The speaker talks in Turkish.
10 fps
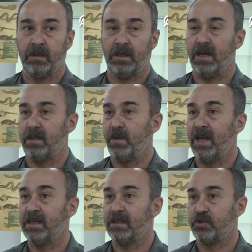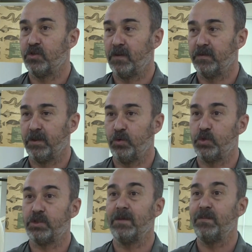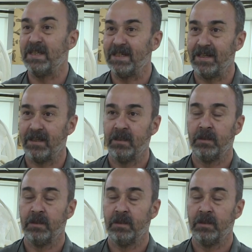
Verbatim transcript: Yani belki de şu anda üçte birine